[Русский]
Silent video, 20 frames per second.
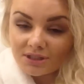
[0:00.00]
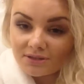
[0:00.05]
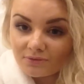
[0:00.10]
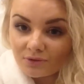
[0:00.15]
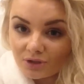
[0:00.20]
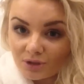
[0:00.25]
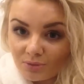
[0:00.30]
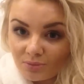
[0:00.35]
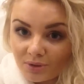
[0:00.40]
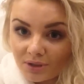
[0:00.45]

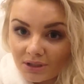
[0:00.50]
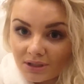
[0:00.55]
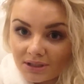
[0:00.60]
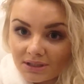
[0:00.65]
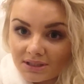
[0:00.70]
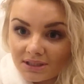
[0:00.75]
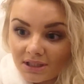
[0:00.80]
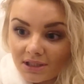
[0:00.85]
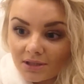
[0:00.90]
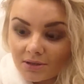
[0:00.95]
сегодня
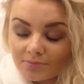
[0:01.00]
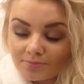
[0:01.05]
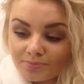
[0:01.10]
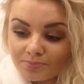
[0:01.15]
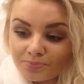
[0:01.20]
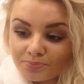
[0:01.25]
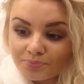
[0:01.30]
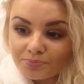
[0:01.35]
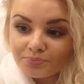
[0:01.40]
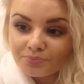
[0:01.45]
прилетели
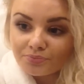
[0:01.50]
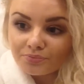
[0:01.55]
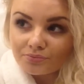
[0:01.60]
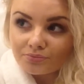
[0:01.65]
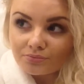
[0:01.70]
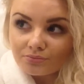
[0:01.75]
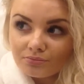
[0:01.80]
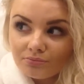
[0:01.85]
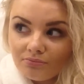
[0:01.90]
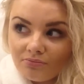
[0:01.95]

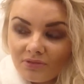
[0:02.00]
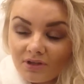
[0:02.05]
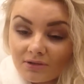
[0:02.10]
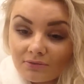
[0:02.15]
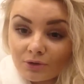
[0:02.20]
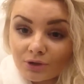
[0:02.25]
в